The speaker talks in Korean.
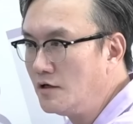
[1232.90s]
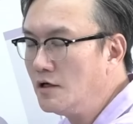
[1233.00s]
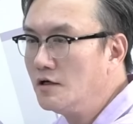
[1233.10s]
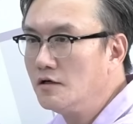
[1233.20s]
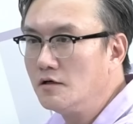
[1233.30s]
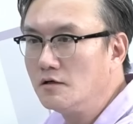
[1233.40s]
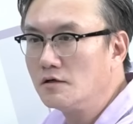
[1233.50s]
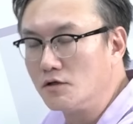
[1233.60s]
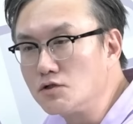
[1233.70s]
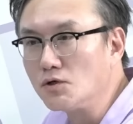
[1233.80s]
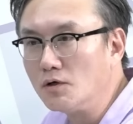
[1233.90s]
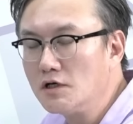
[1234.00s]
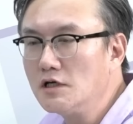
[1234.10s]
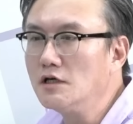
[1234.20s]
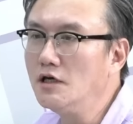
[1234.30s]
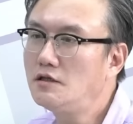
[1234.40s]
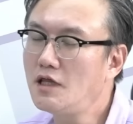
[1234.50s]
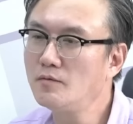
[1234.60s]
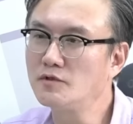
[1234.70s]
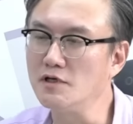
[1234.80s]
아. 그럴 수밖에 없죠. 그렇죠. 네.
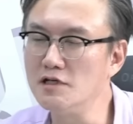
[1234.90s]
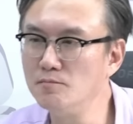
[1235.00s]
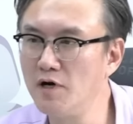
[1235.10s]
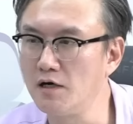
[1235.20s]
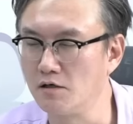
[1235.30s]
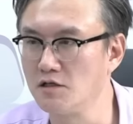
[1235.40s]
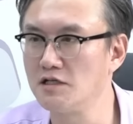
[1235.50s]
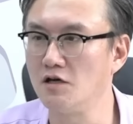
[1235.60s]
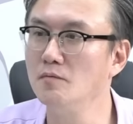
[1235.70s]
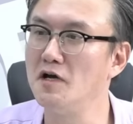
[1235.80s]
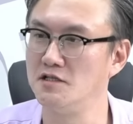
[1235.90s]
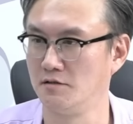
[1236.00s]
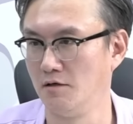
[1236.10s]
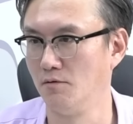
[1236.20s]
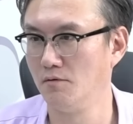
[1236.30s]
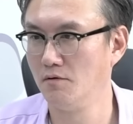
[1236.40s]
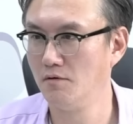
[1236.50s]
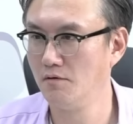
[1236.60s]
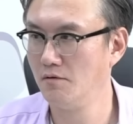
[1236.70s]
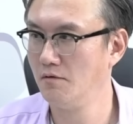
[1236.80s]
이때부터 이른바 러시아 혁명이 시작돼요.
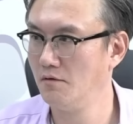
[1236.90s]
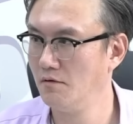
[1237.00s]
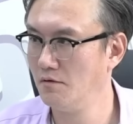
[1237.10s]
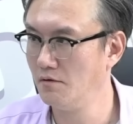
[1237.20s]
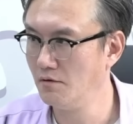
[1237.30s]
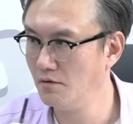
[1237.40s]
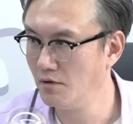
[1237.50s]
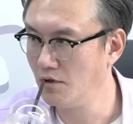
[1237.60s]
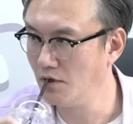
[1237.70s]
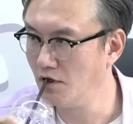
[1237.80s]
아.